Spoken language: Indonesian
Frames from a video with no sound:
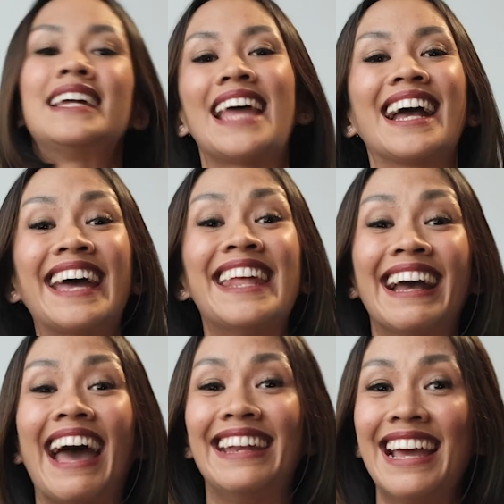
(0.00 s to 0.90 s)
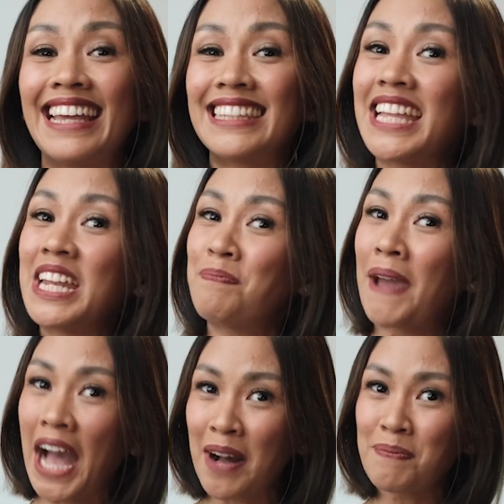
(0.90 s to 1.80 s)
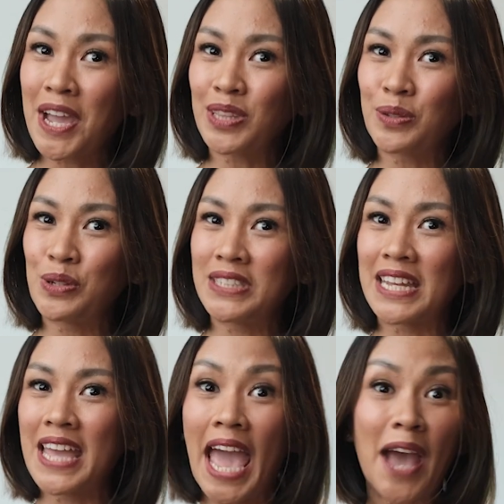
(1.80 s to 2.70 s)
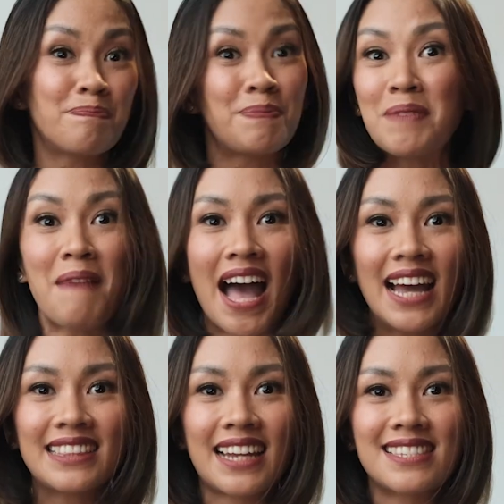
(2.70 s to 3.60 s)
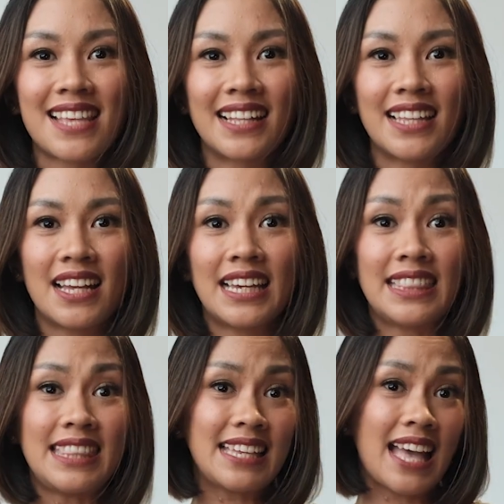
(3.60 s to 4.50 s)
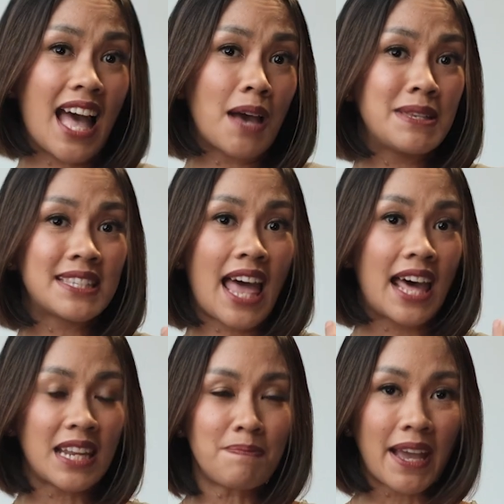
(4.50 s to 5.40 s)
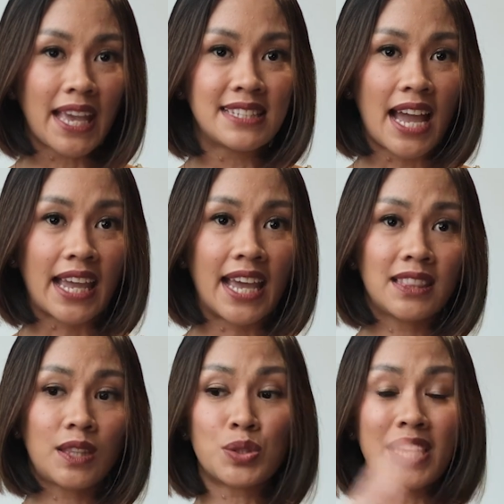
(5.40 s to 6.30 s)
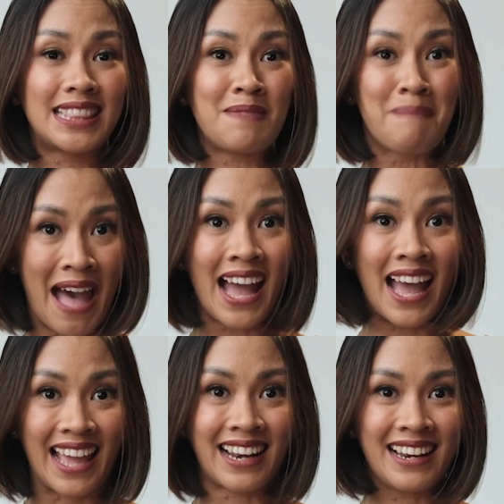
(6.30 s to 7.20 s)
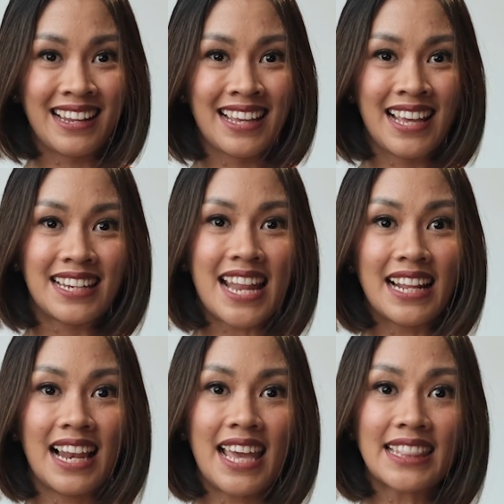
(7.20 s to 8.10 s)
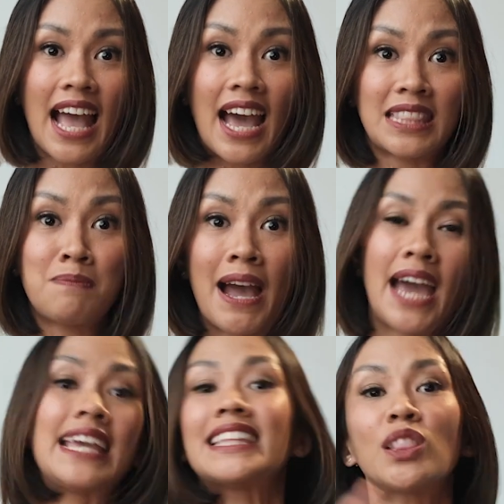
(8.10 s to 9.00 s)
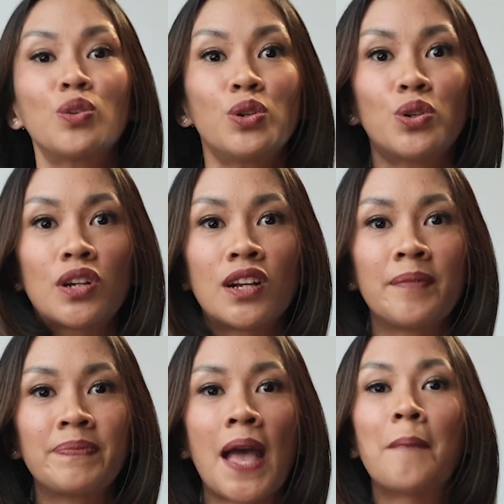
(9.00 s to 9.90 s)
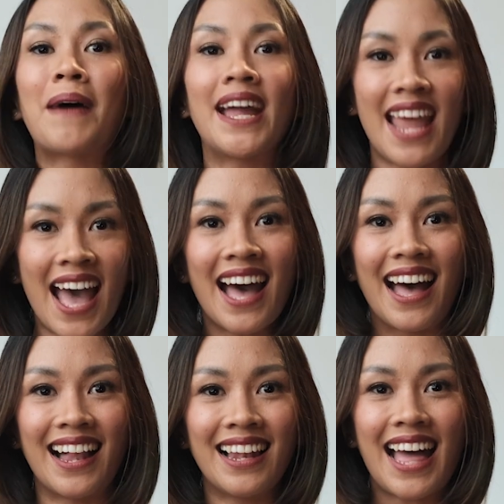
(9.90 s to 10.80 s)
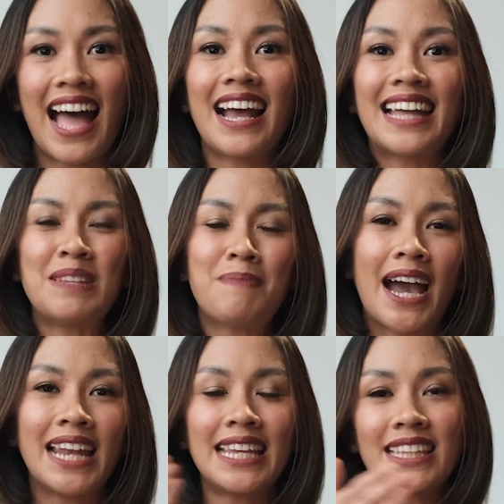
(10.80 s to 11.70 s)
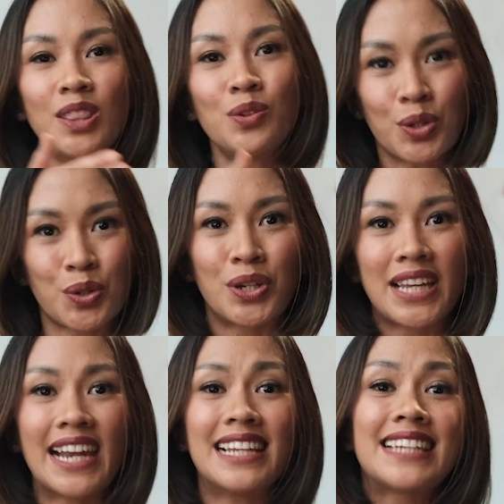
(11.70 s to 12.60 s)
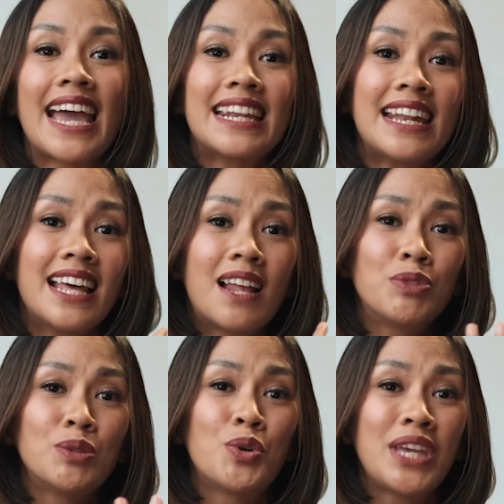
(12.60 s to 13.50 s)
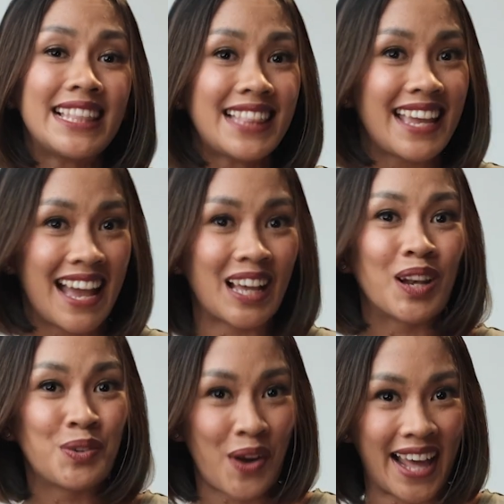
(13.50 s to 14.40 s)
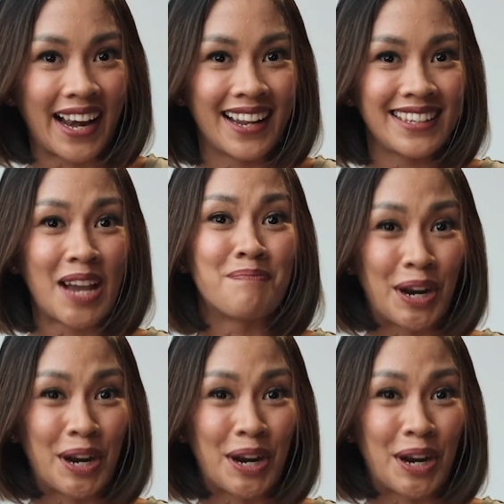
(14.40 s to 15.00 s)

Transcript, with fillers: Nah, Nah kadang-kadang kita jadi PHP tuh, jadi happy banget rasanya ketika abis lari pakai jaket terus ketimbangan dan ngelihat angka timbangan kita turun Padahal angka timbangan kita turun karena cairan dalam tubuh kita yang keluar, yang